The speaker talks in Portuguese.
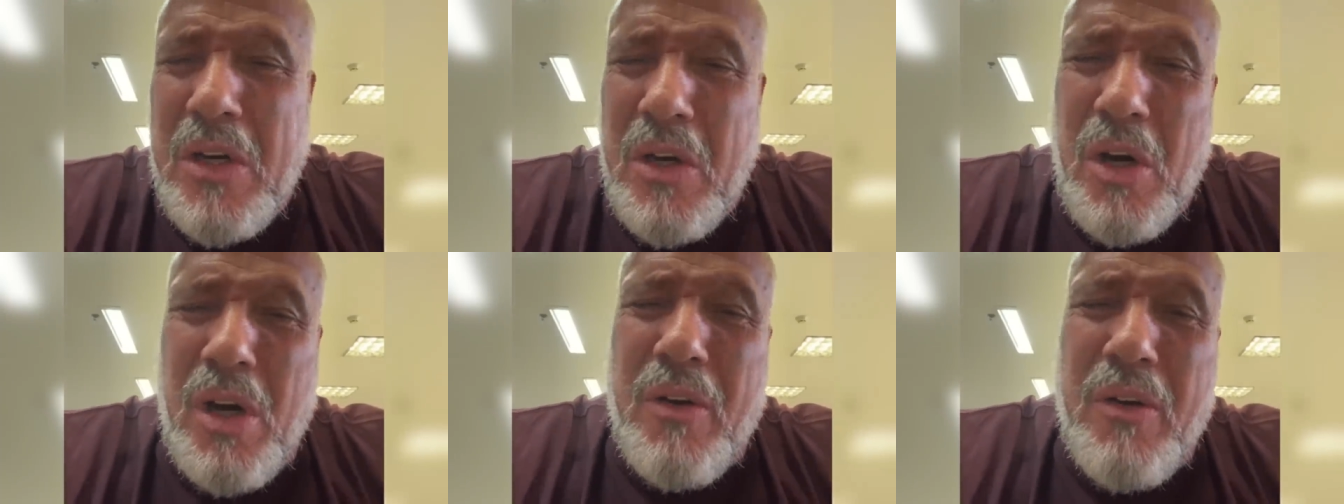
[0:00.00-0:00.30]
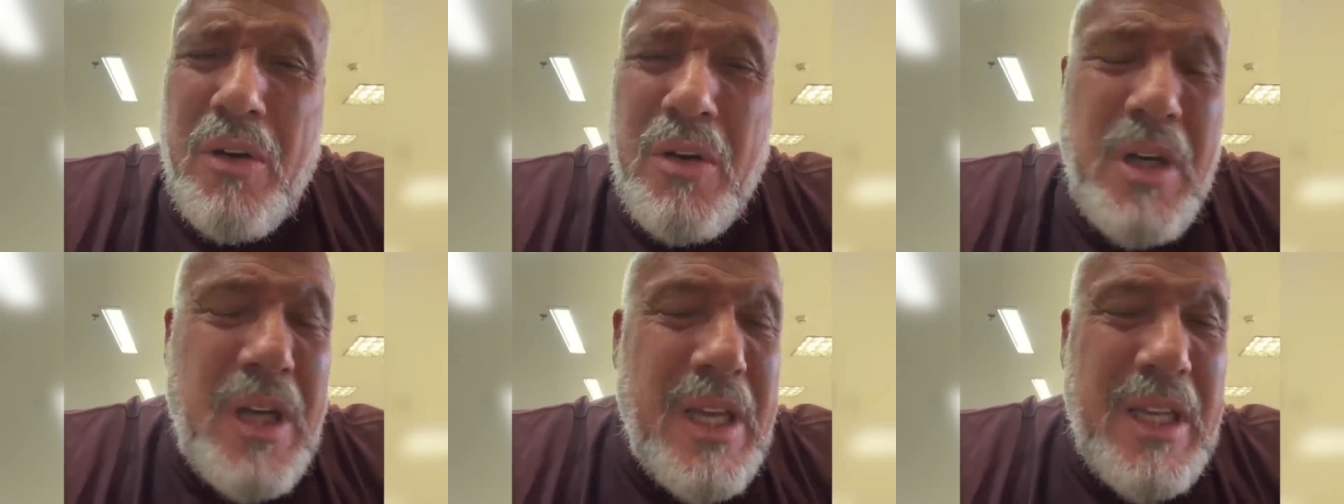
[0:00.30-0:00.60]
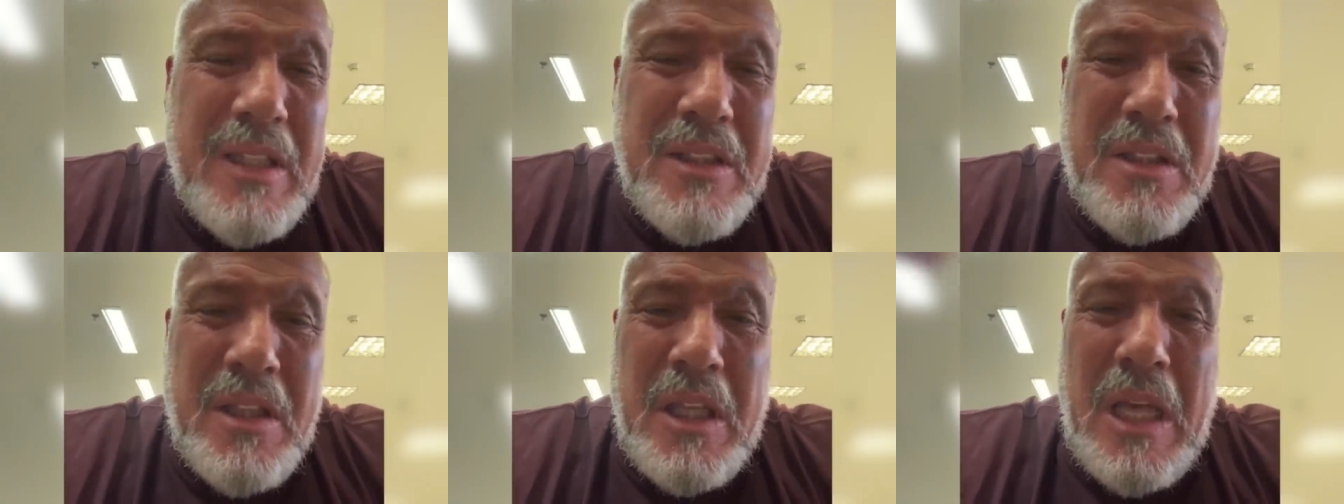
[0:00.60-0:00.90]
Oh,
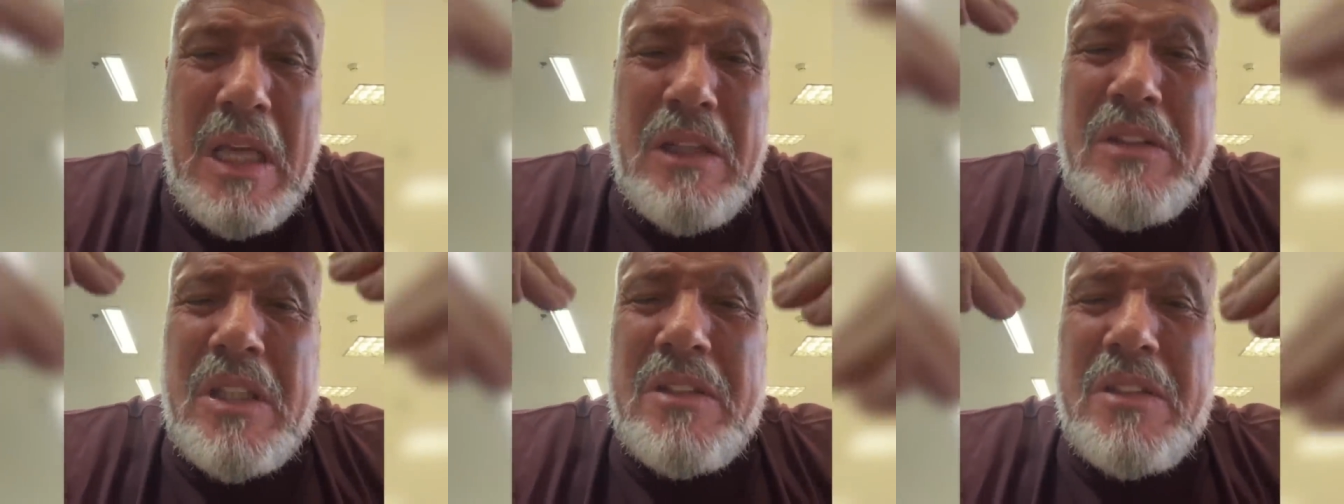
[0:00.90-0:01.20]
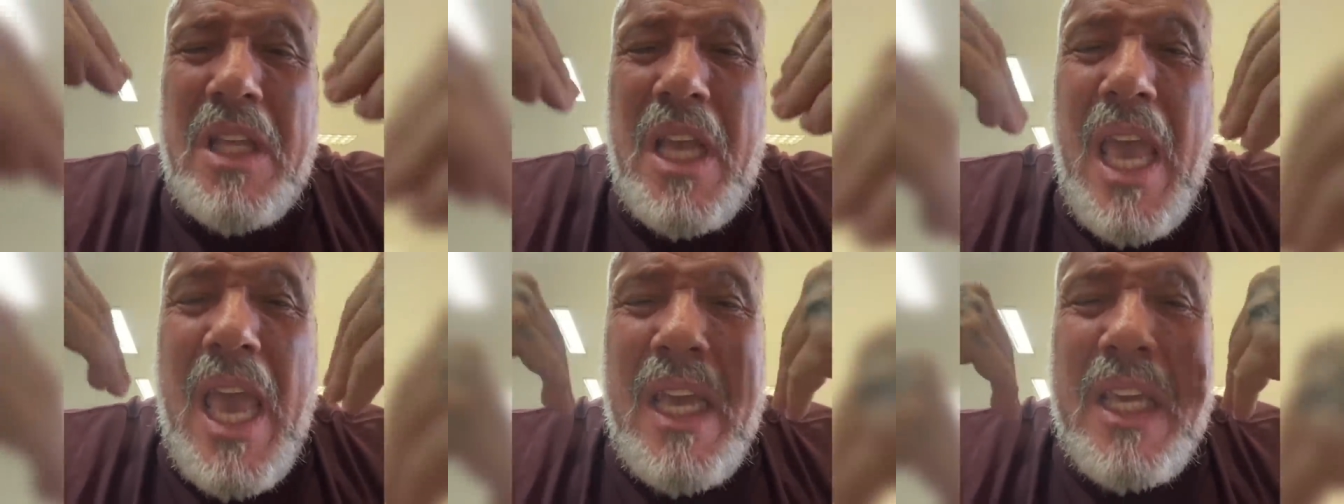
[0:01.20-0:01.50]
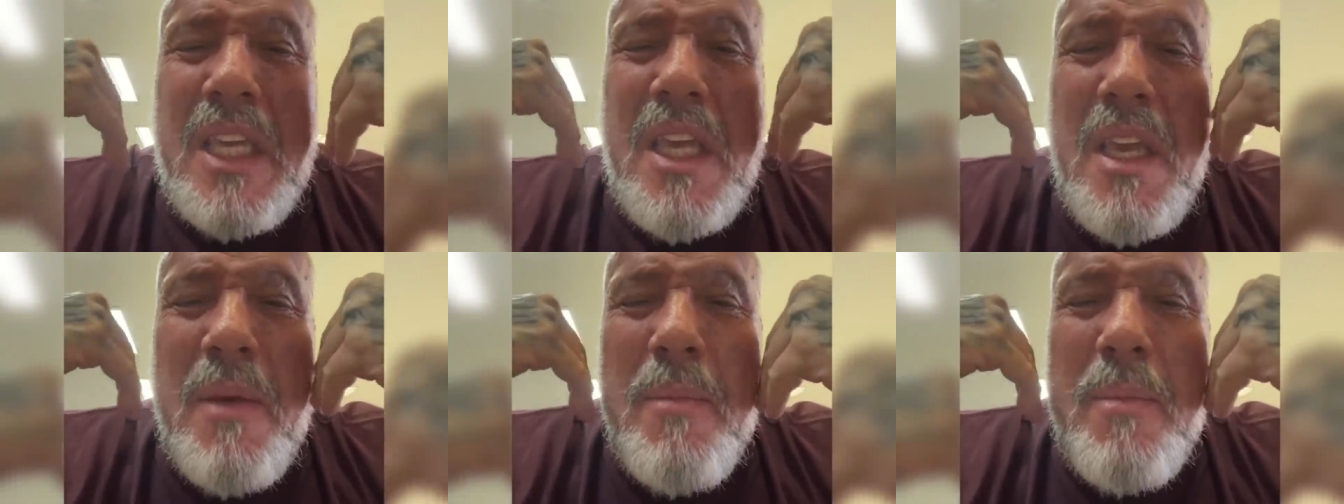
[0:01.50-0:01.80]
é, vocês têm é
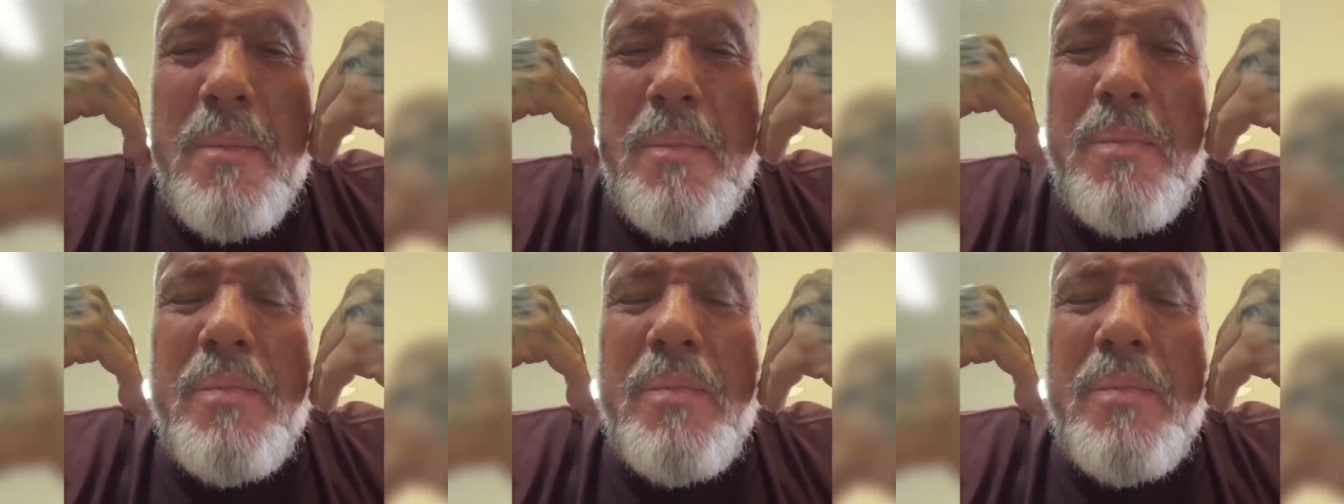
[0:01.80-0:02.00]
que